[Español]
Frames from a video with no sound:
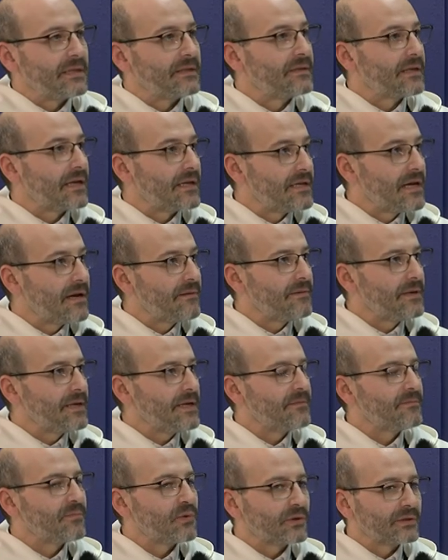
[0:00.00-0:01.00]
entrañable,
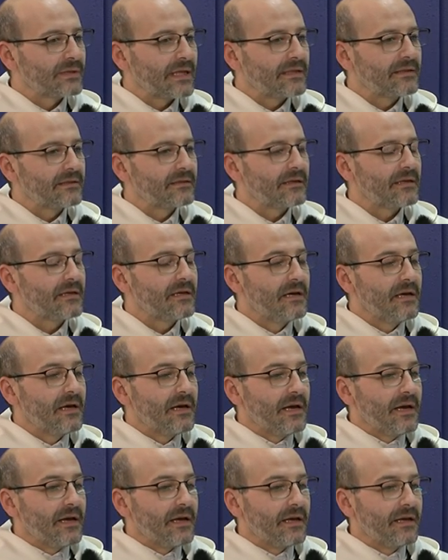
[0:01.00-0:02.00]
importante
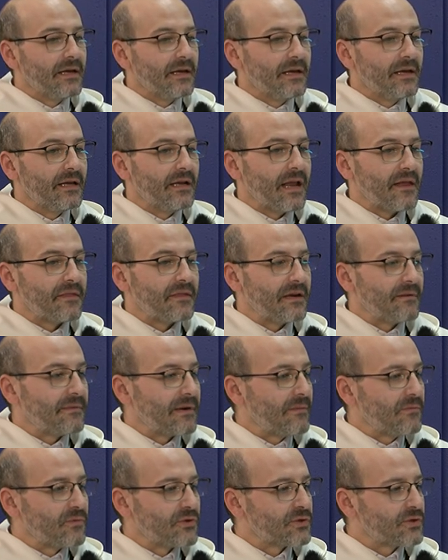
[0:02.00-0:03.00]
y la
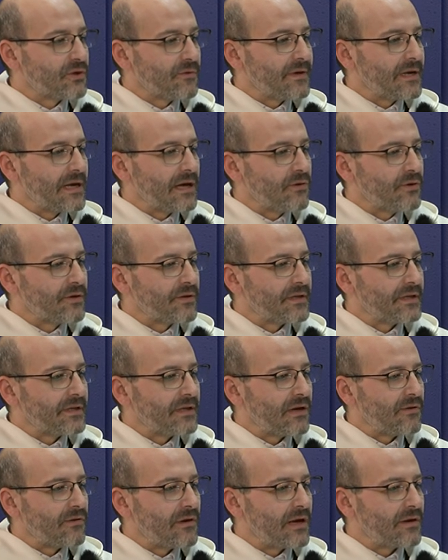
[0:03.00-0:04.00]
celebramos toda la orden
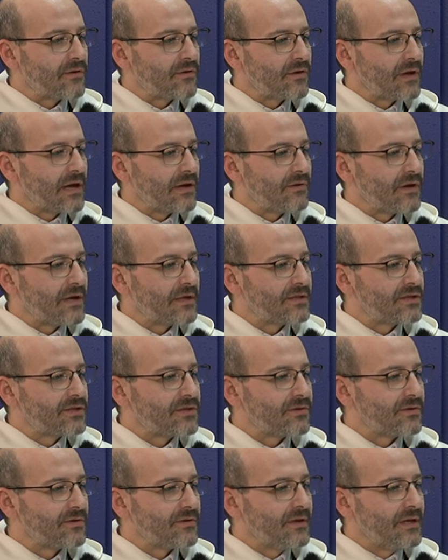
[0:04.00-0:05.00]
a lo largo y a lo
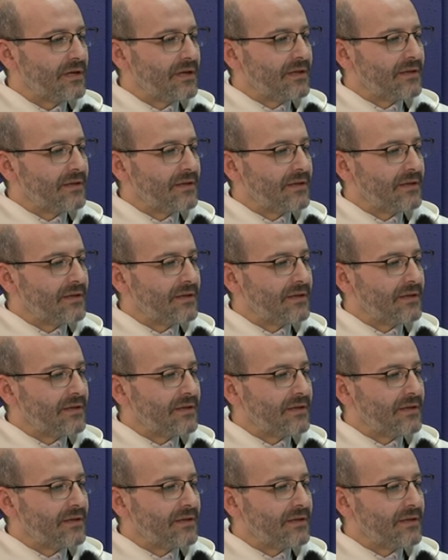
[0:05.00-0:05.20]
ancho